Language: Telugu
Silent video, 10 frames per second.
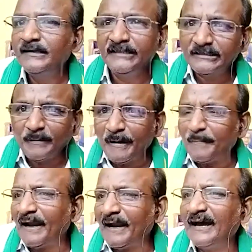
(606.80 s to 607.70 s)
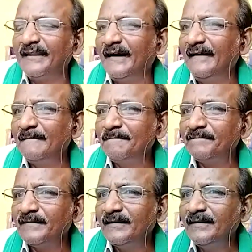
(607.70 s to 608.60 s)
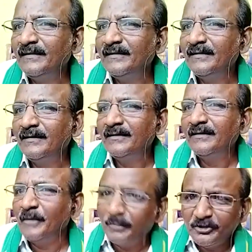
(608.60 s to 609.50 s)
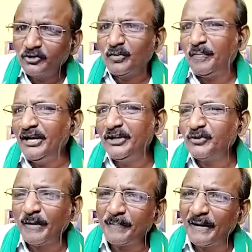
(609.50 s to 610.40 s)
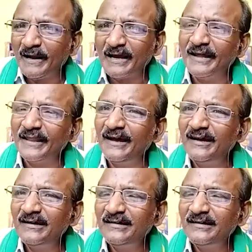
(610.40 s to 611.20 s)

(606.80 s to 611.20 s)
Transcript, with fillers: నియంత పరిపాలన కాదా విభజించు పాలించు పరిపాలన కాదా